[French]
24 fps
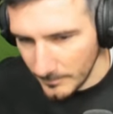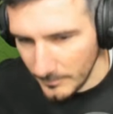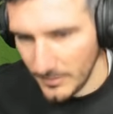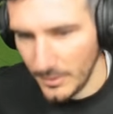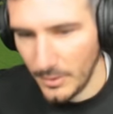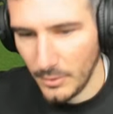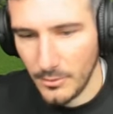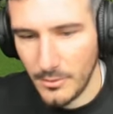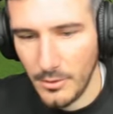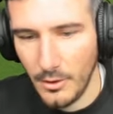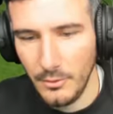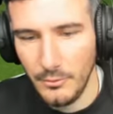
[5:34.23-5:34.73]
Et
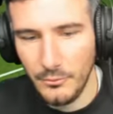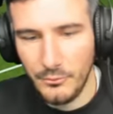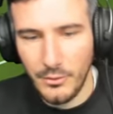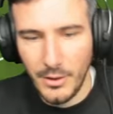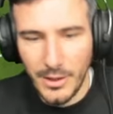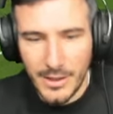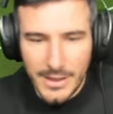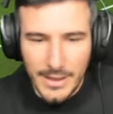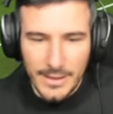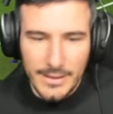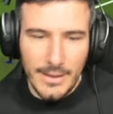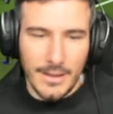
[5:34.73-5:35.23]
encore une
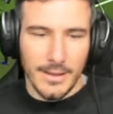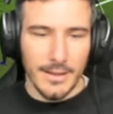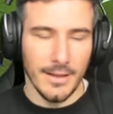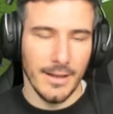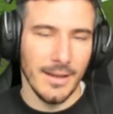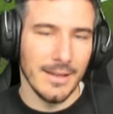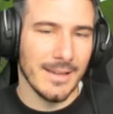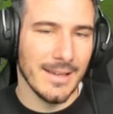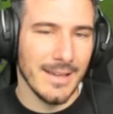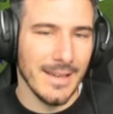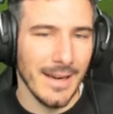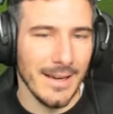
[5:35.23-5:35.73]
fois, Cana, il y a
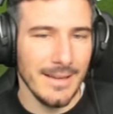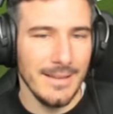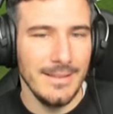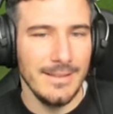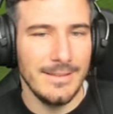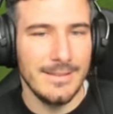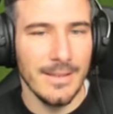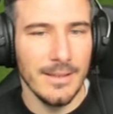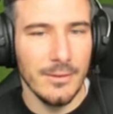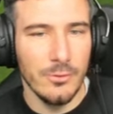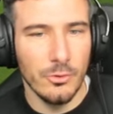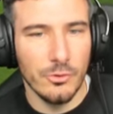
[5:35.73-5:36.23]
la
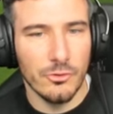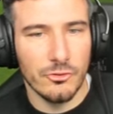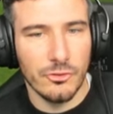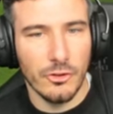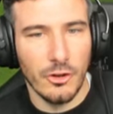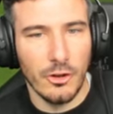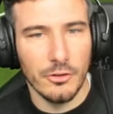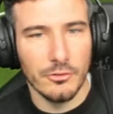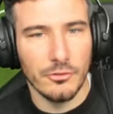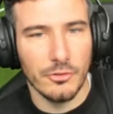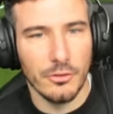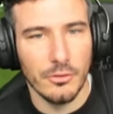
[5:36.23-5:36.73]
qualité de
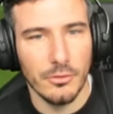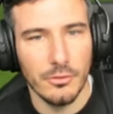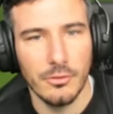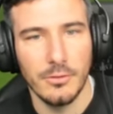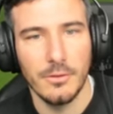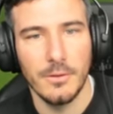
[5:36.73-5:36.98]
centre.